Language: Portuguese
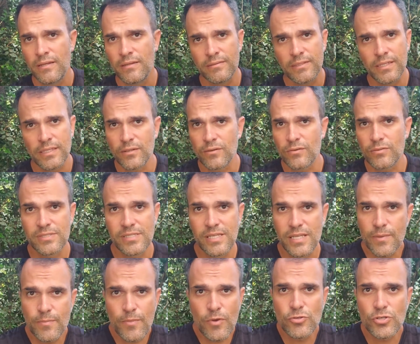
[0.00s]
entendeu?
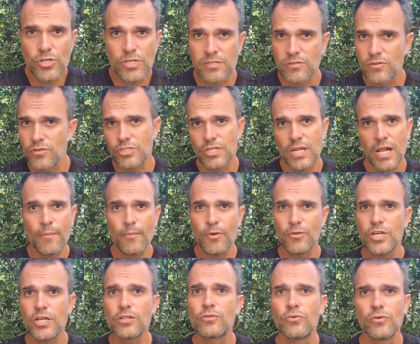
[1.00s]
Seguir meu dia, senão estraga meu
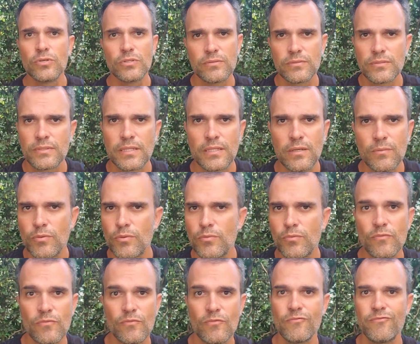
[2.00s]
dia todo, entendeu? Por
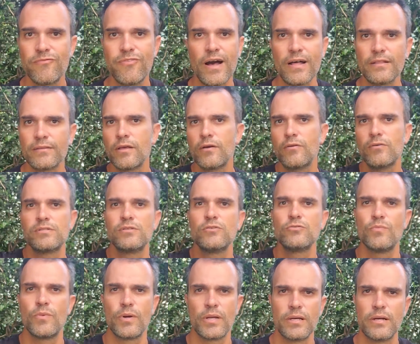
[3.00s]
um fato que aconteceu de
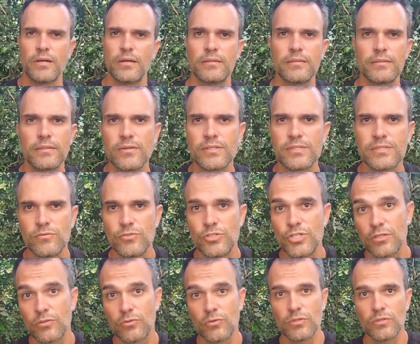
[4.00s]
manhã. Então, assim, o dia
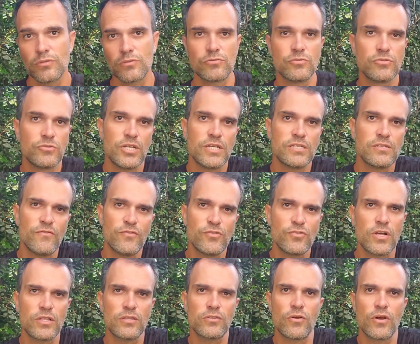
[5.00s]
todo, o dia são
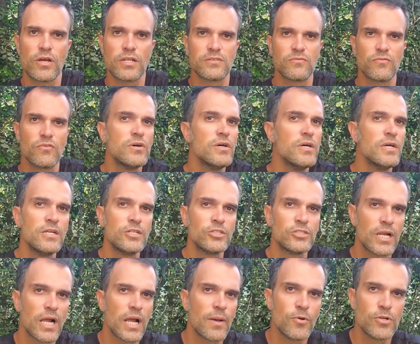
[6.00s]
24 horas, eu vou
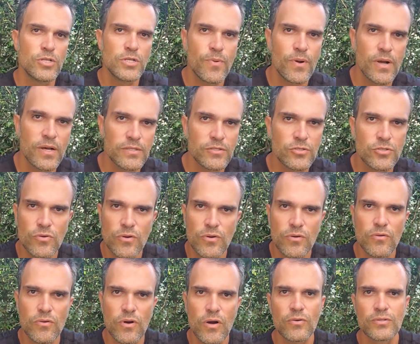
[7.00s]
estragar meu dia por causa de
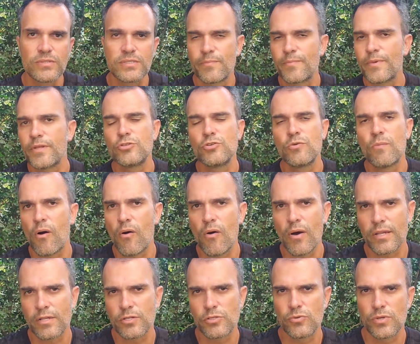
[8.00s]
um, um acontecimento de uma
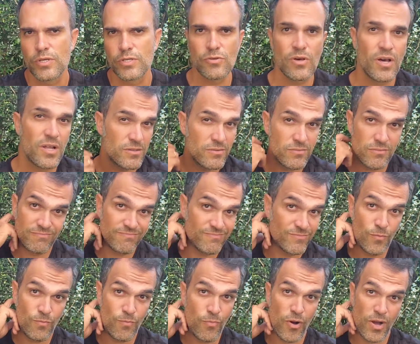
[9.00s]
hora, de duas horas?
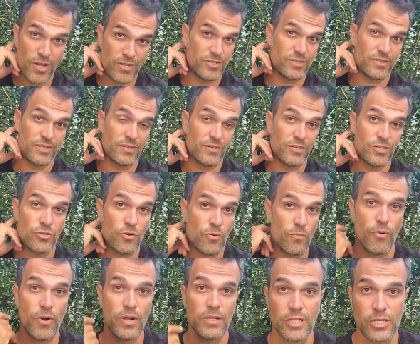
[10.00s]
Não pode, entendeu? A gente não
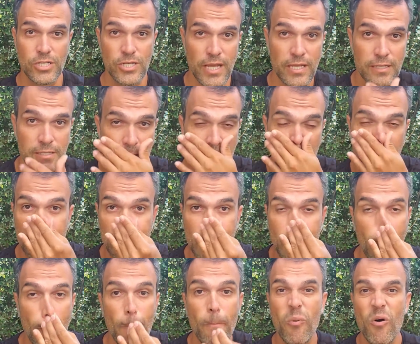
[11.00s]
pode deixar isso, a gente
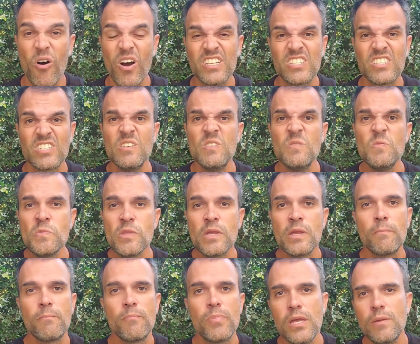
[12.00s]
não pode
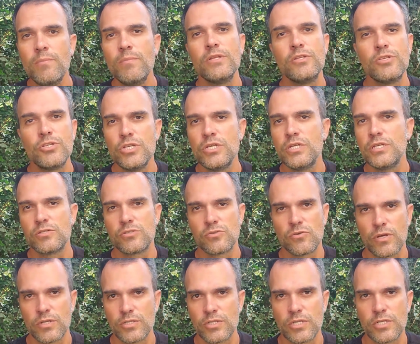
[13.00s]
permitir isso
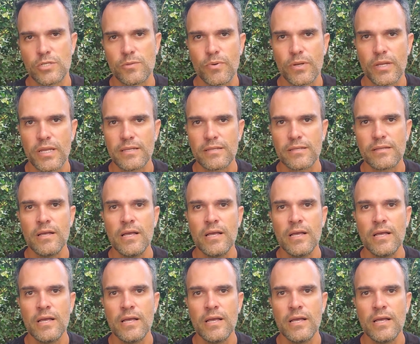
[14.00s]
com a gente, porque